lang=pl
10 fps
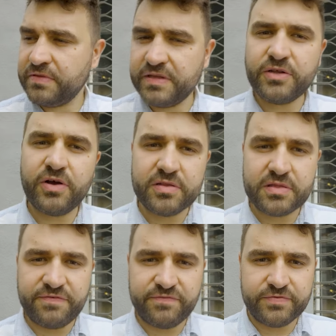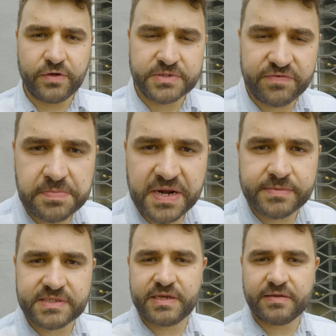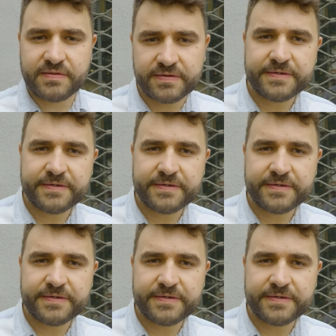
nie do końca dobrze wybrałem set,